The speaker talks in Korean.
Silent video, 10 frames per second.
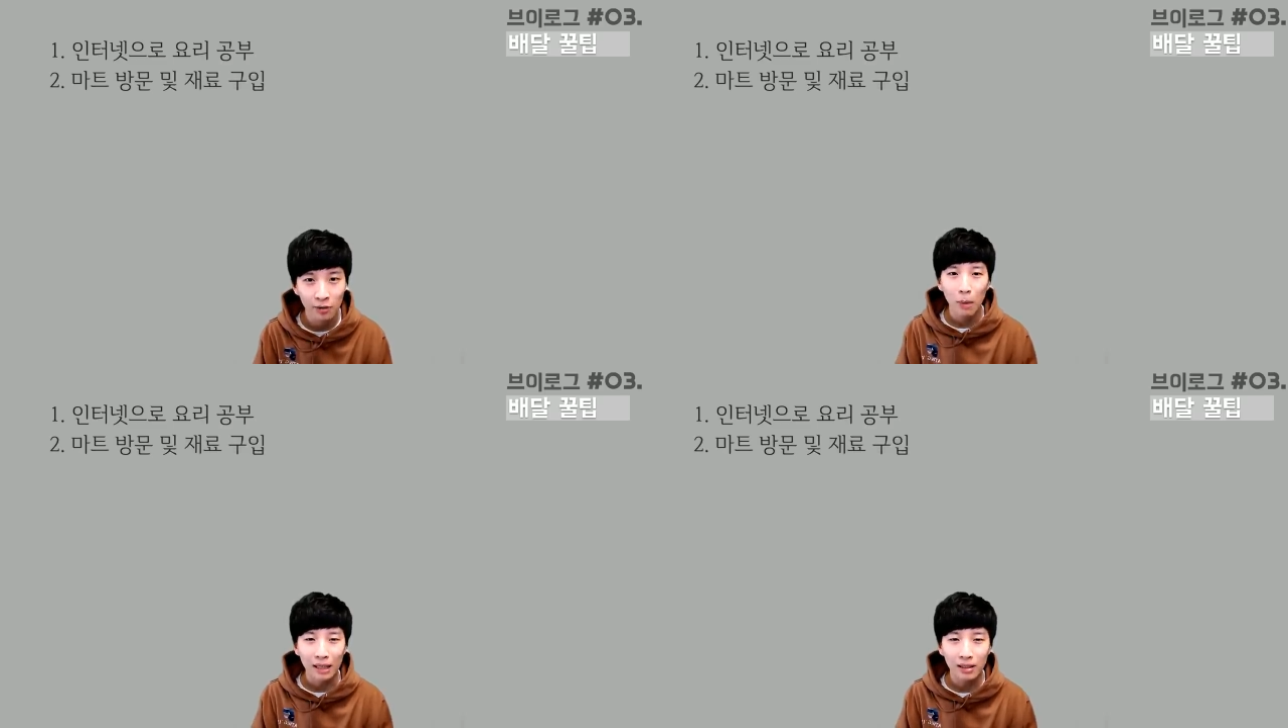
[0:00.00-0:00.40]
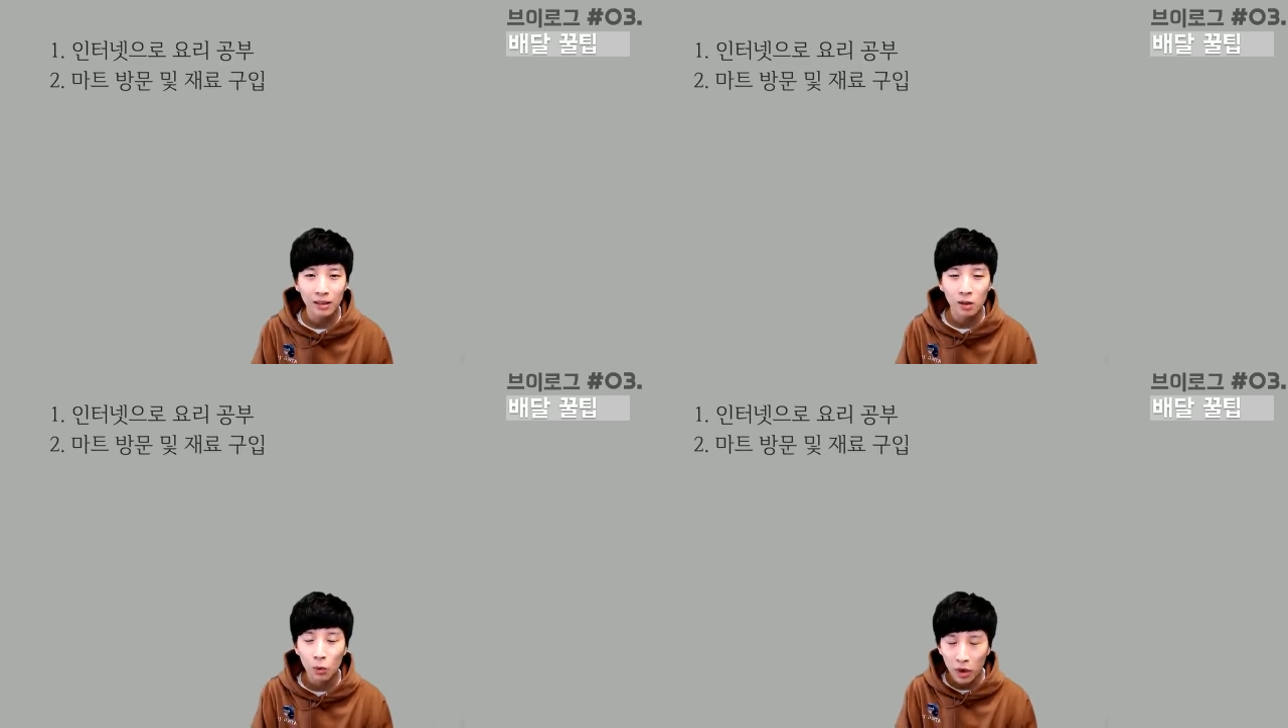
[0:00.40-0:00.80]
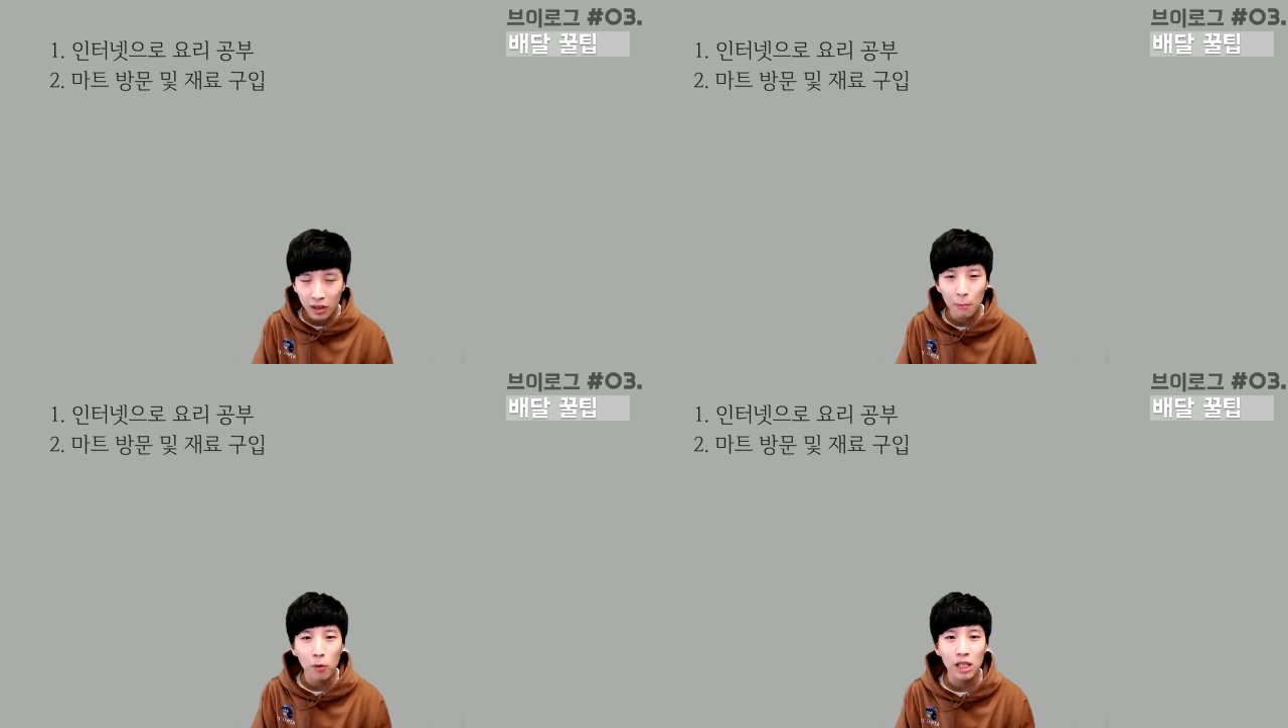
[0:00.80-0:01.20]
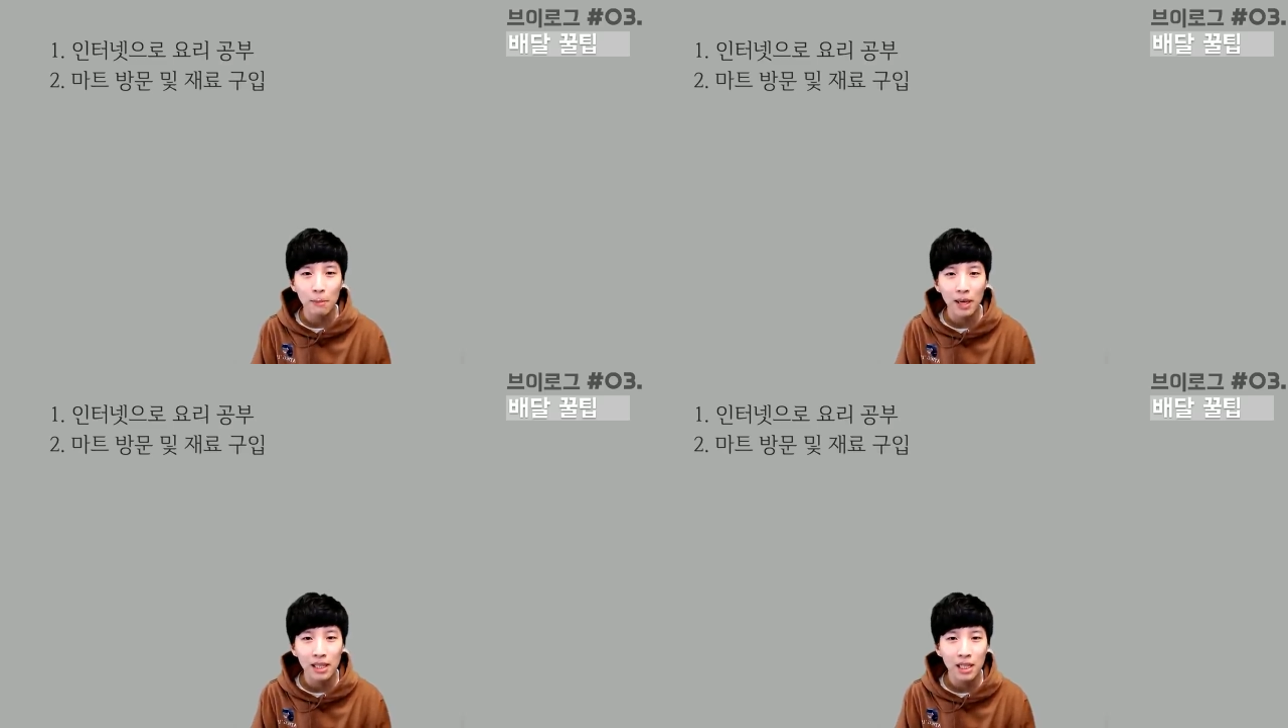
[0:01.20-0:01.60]
또 마트는 또 왜 이렇게
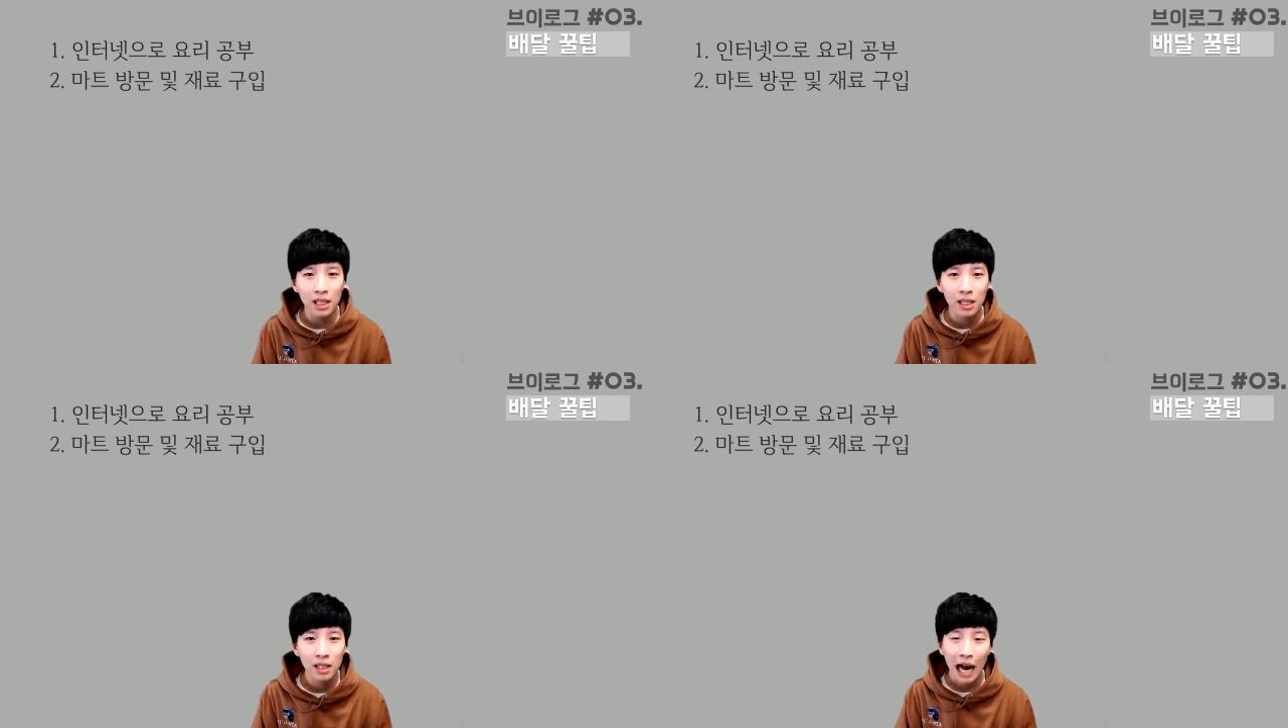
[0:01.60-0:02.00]
복잡한지